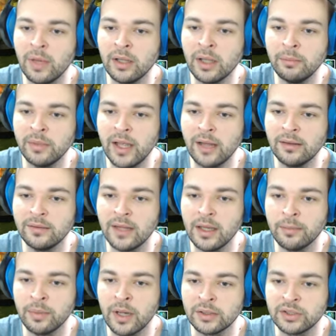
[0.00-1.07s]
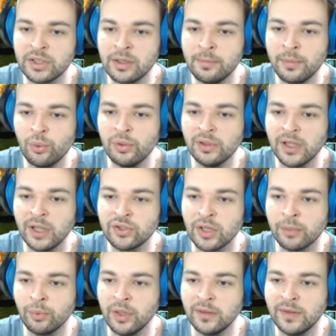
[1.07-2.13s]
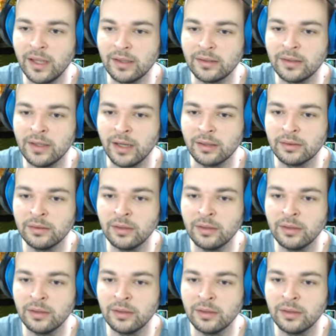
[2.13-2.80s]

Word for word: Adam geldi tek bıraktı. Şimdi bir ulti atacak buraya tek direkt.